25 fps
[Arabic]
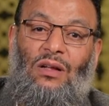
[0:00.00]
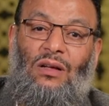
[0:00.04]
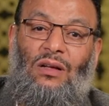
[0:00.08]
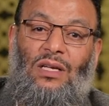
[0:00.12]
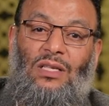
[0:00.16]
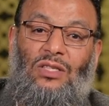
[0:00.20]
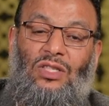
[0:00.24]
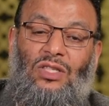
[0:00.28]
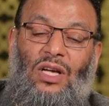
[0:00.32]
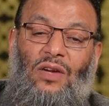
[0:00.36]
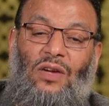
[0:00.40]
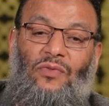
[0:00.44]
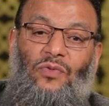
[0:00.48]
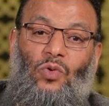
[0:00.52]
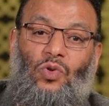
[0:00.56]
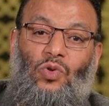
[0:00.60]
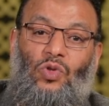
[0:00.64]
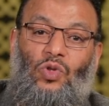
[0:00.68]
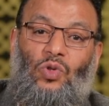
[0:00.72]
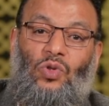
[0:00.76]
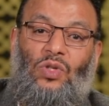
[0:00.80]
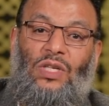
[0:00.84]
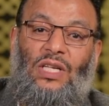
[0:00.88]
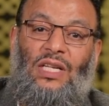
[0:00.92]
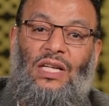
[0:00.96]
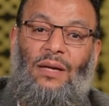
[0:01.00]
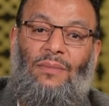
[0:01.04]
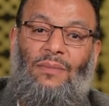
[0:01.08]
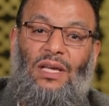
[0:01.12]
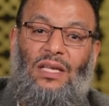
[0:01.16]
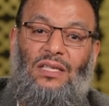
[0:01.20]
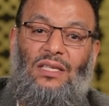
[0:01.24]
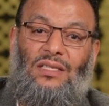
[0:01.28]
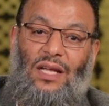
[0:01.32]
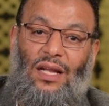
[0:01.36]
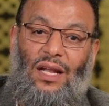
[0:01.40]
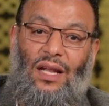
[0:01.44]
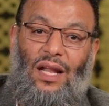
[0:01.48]
والأنصار في وجود
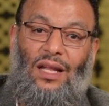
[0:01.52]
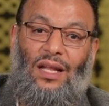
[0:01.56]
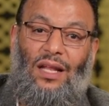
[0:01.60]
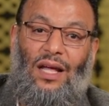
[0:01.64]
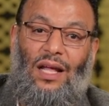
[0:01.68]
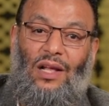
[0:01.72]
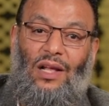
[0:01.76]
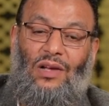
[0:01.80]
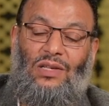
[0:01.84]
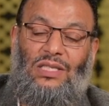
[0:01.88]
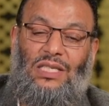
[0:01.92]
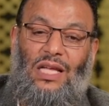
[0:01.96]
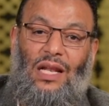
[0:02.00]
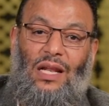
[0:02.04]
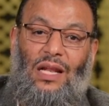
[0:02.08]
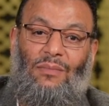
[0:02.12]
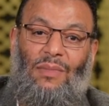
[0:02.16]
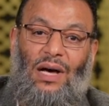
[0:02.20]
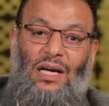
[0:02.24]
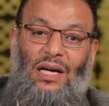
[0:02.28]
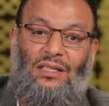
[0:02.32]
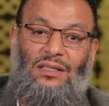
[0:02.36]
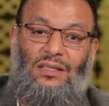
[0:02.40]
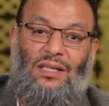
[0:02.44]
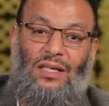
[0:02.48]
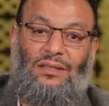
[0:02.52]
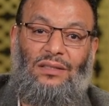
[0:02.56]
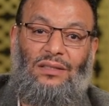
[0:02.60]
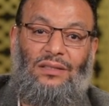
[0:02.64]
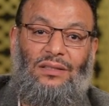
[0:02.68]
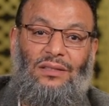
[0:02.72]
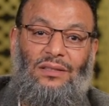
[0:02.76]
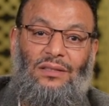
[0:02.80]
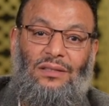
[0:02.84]
النبي صلى الله عليه وسلم أيضا